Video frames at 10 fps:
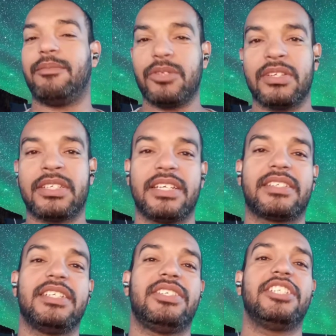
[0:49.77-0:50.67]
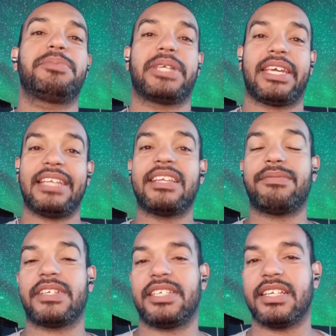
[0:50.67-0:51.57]
É muito interessante isso, porque quem está
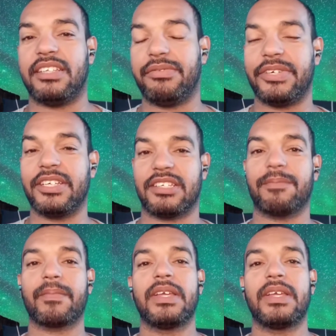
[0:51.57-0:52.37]
fazendo a defesa